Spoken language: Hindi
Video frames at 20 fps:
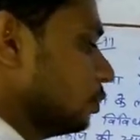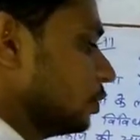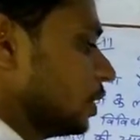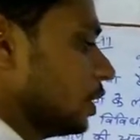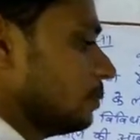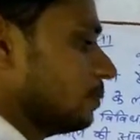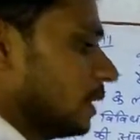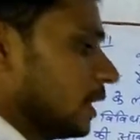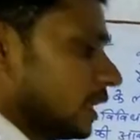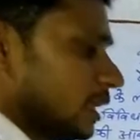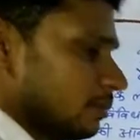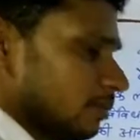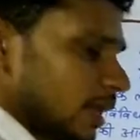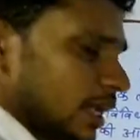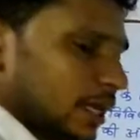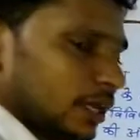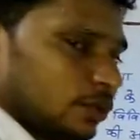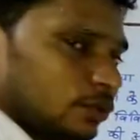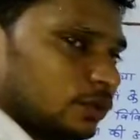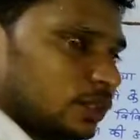उदीपन की
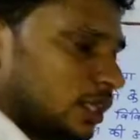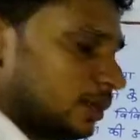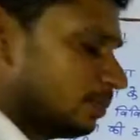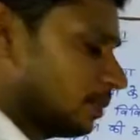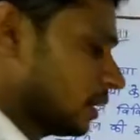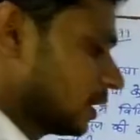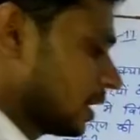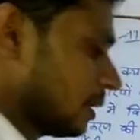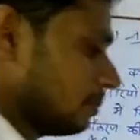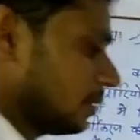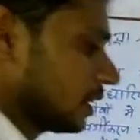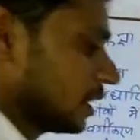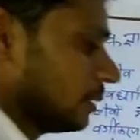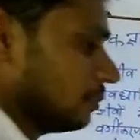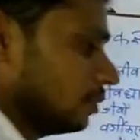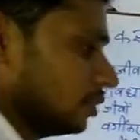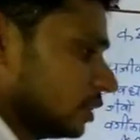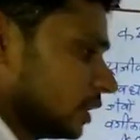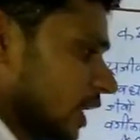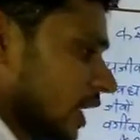बारी उदीपन का
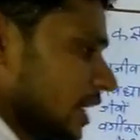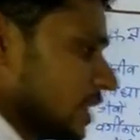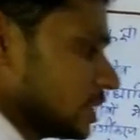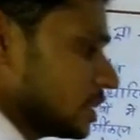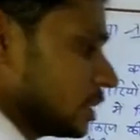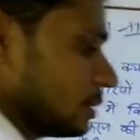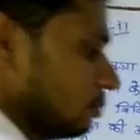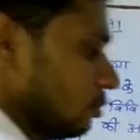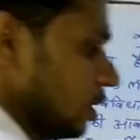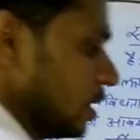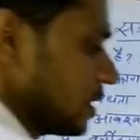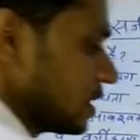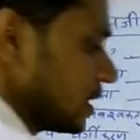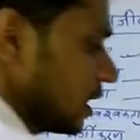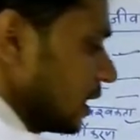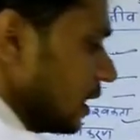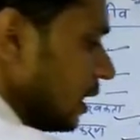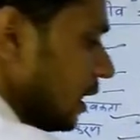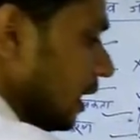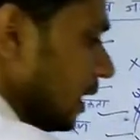मतलब होता है
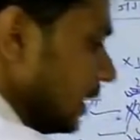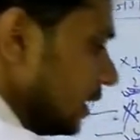स्टिमुलेशन